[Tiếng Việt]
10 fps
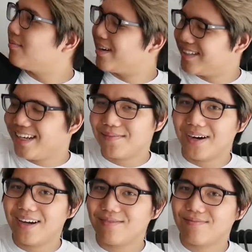mọi người thấy điểm
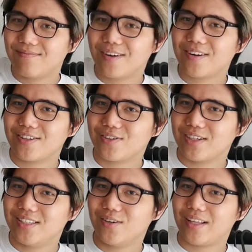mới không? Có cái
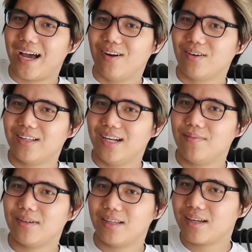drawstring siêu dài luôn. Thì nếu
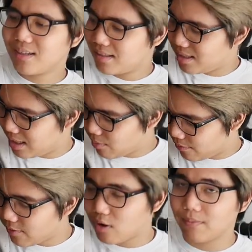mà thích ấy, thì có một
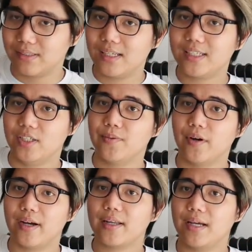cái vlog mình sẽ chỉ cho mọi
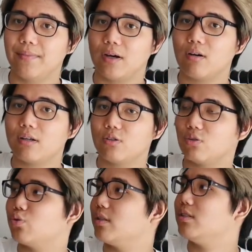người cách để mà có cái
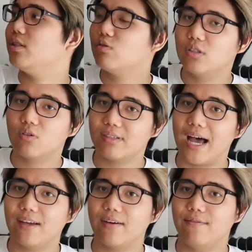drawstring siêu siêu
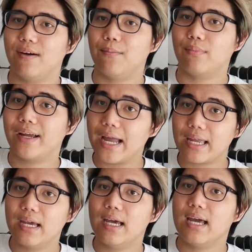dài như vậy, và một cách
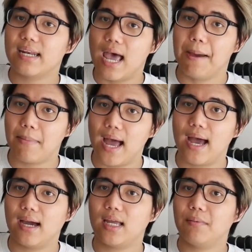để
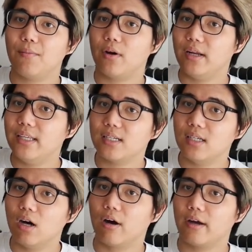mà khi mà mọi người đi trên
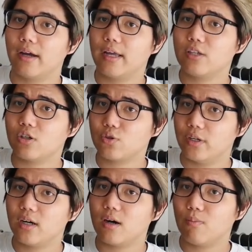đường cái
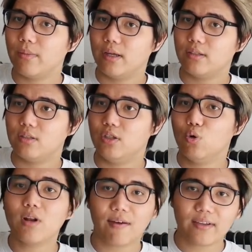drawstring nó không bị
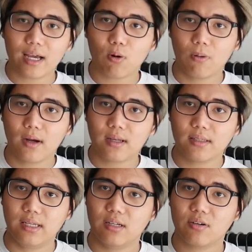díu lại với nhau,
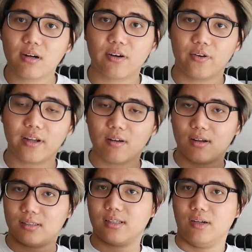nhìn nó rất là
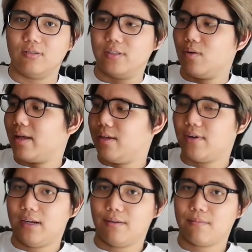ridiculous, kiểu nó díu lại như
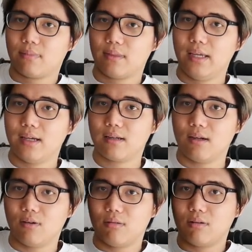vậy này. Đi ấy,
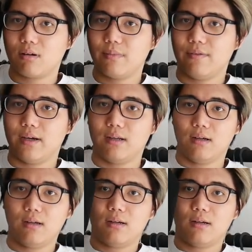lâu lâu nó cứ bị vậy này,